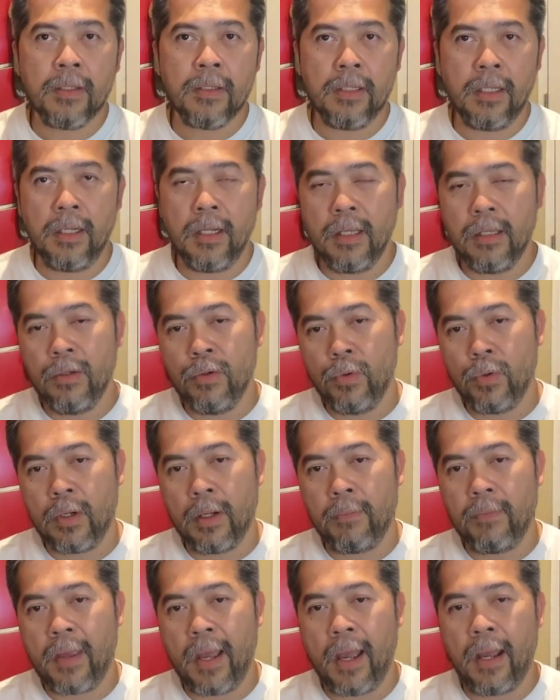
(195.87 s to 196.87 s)
จะได้อยู่กั
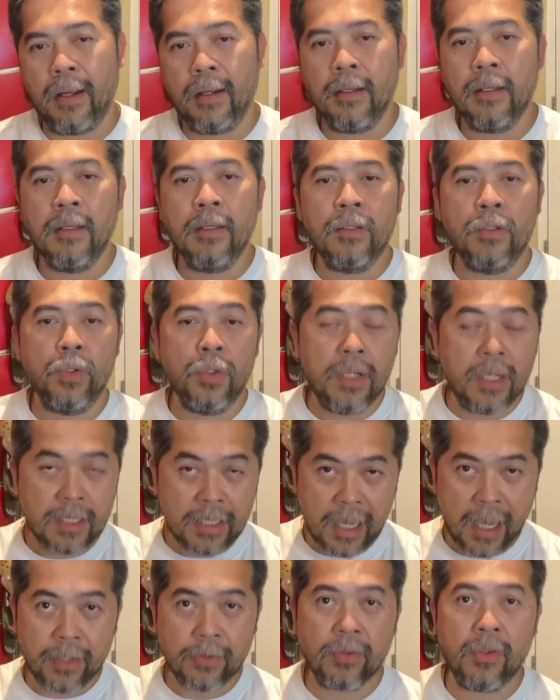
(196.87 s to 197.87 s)
บทางยูทา
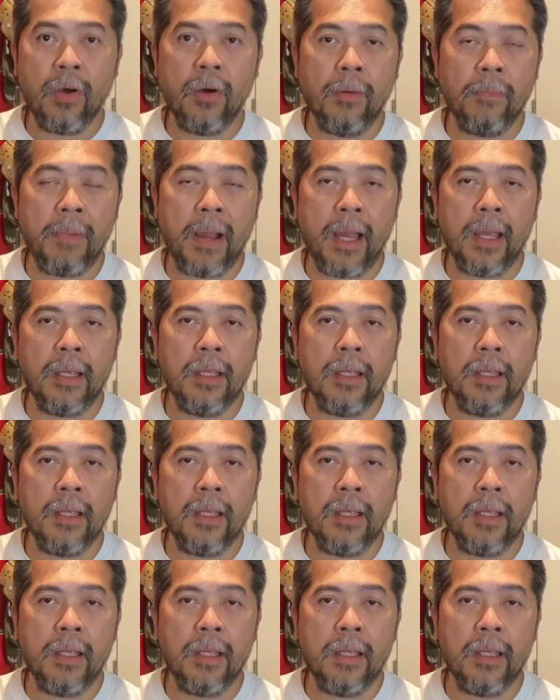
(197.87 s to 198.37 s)
แจัสต่อไป